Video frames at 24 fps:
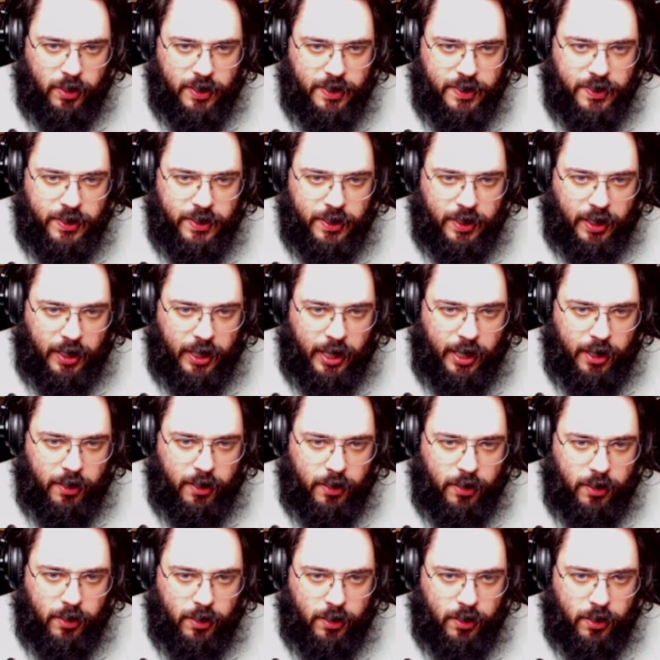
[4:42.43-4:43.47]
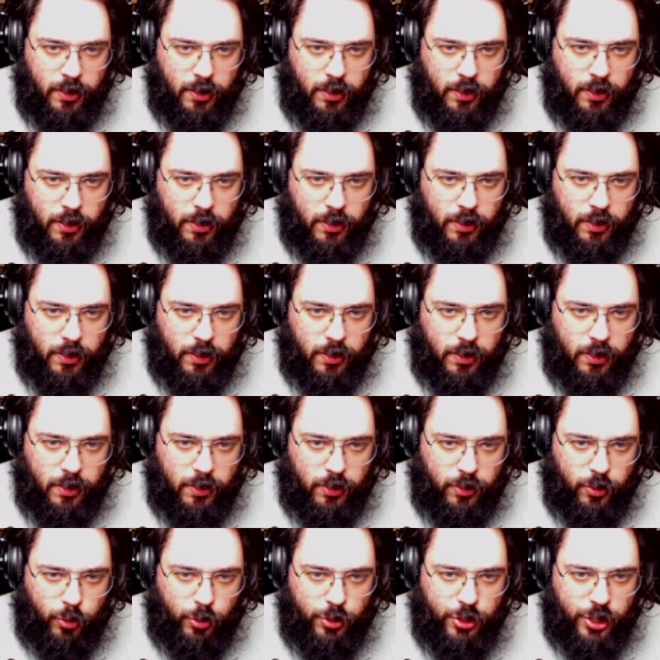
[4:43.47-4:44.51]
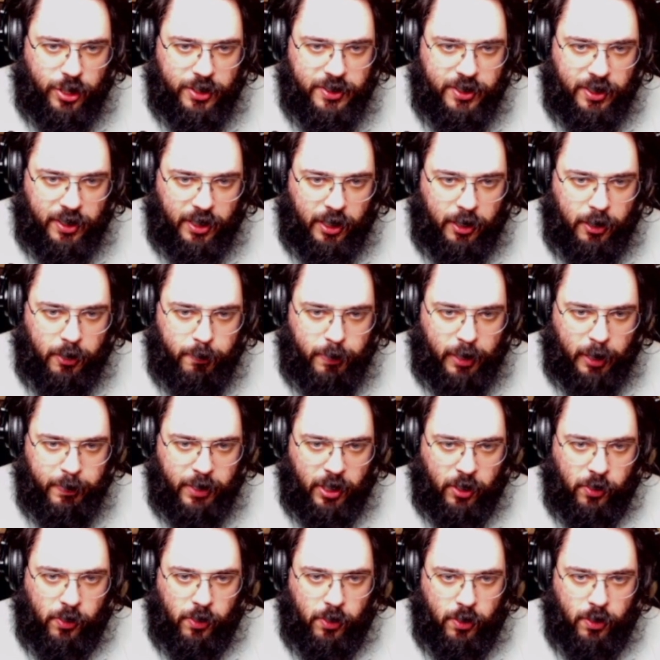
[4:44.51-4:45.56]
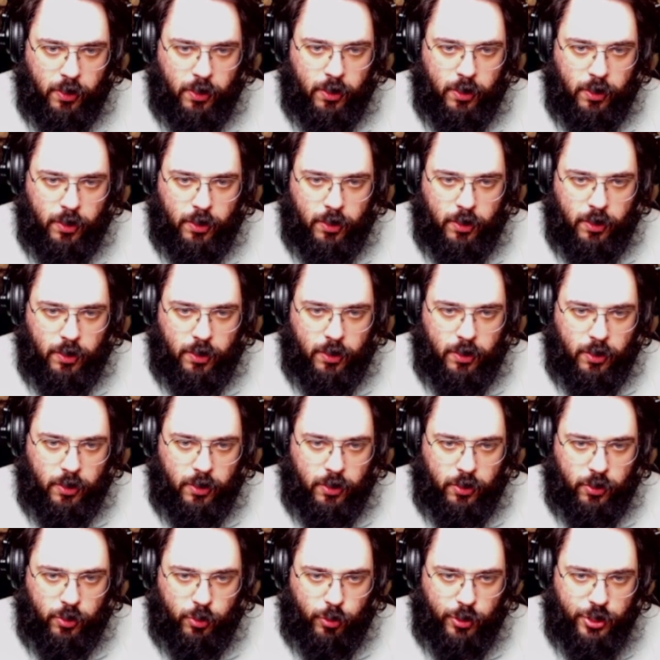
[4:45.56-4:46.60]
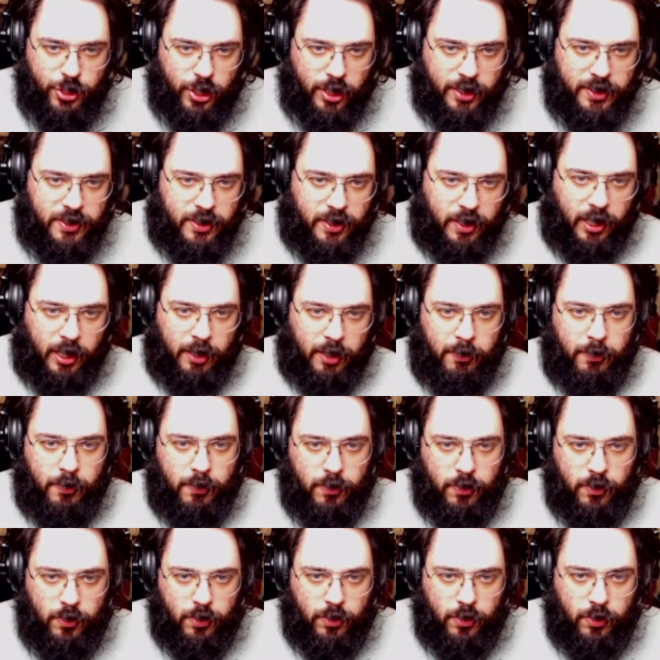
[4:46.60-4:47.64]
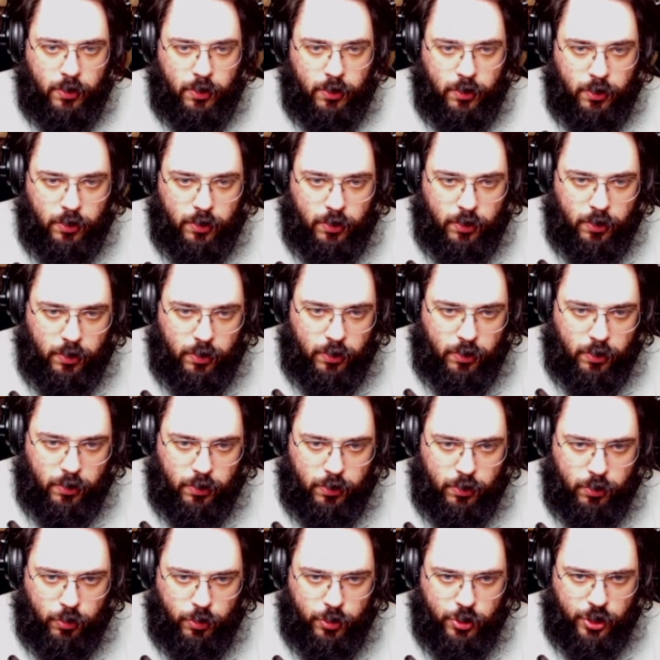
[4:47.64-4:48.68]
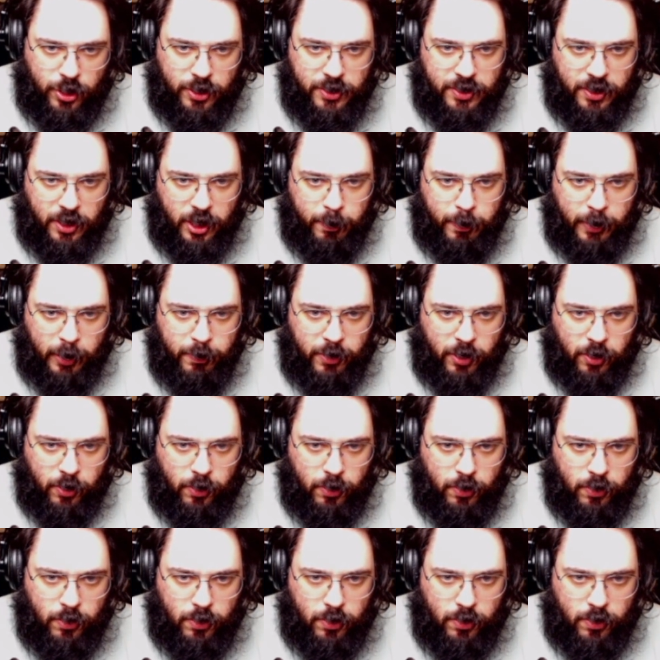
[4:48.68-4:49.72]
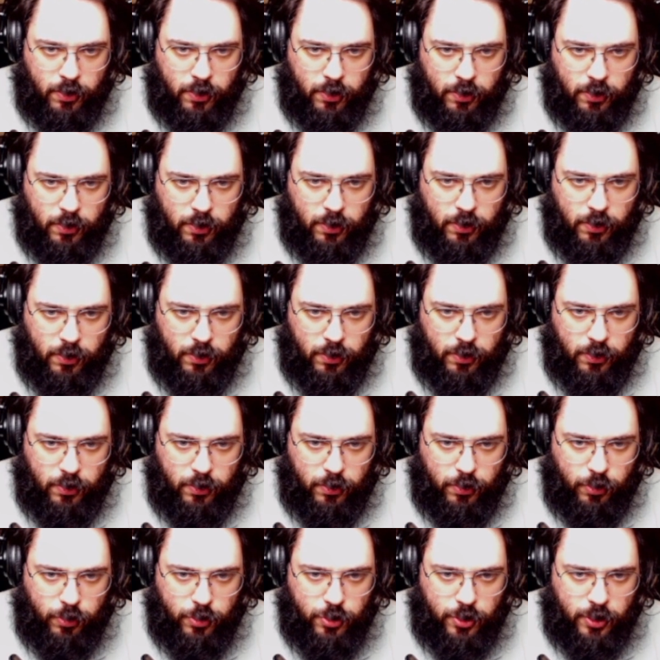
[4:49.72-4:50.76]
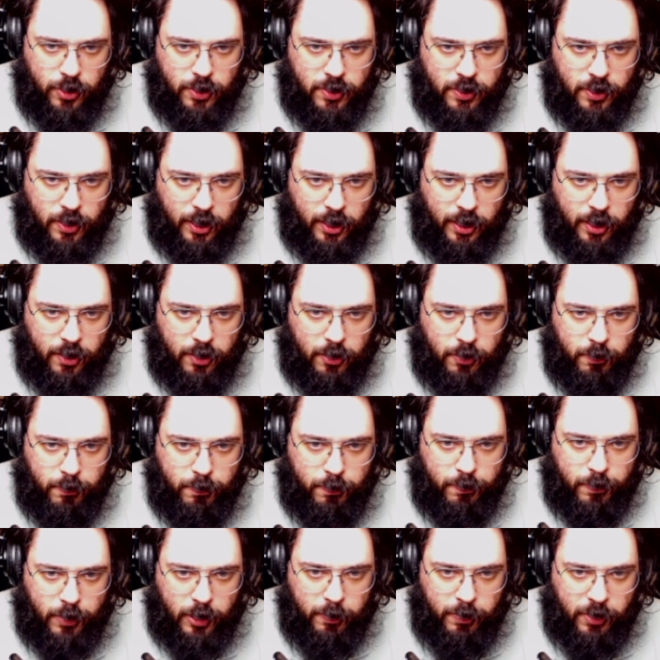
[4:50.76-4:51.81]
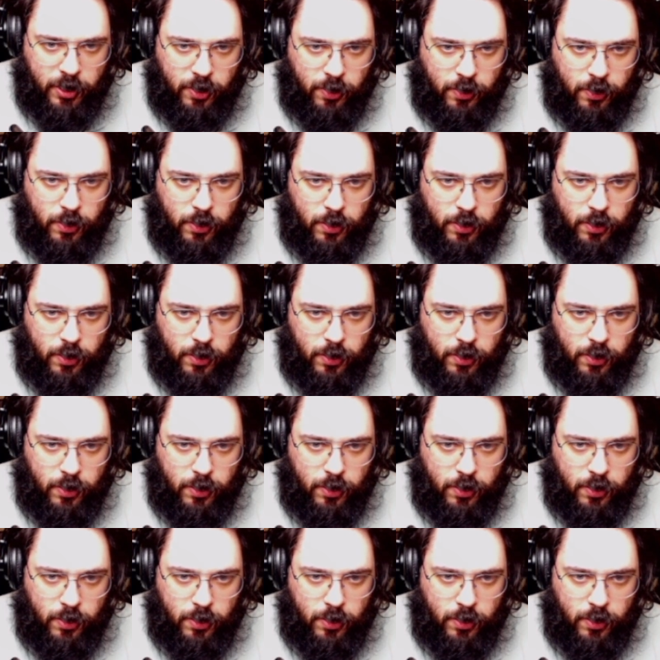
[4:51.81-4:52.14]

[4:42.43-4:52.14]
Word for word: Тире, угу. точка тире, пробел. Точка тире, точка тире, пробел. Точка тире, пробел.